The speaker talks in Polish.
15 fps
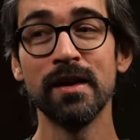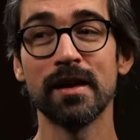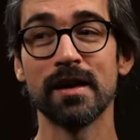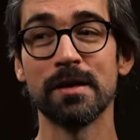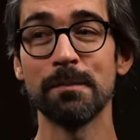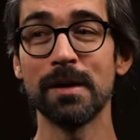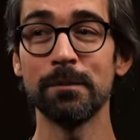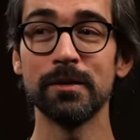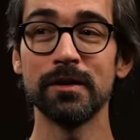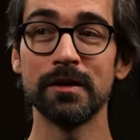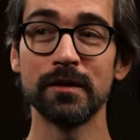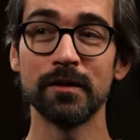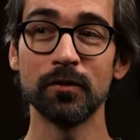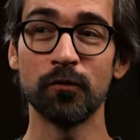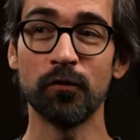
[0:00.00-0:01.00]
E,
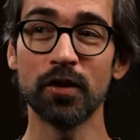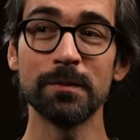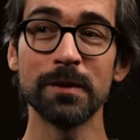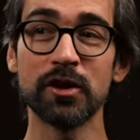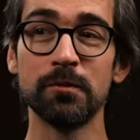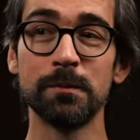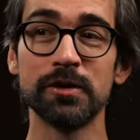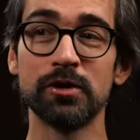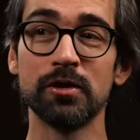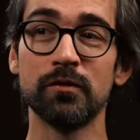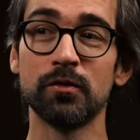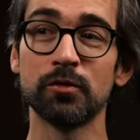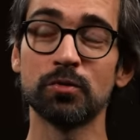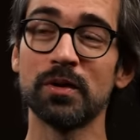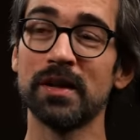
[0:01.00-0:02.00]
mamy formę
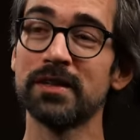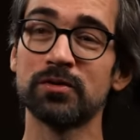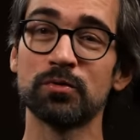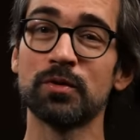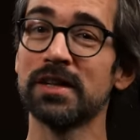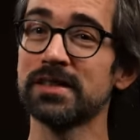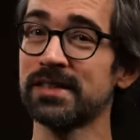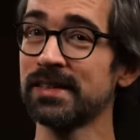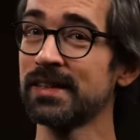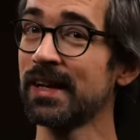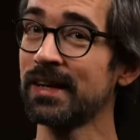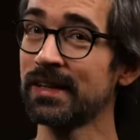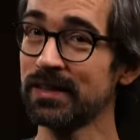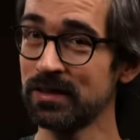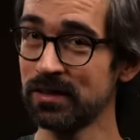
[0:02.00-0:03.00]
komediową, która jest ukazana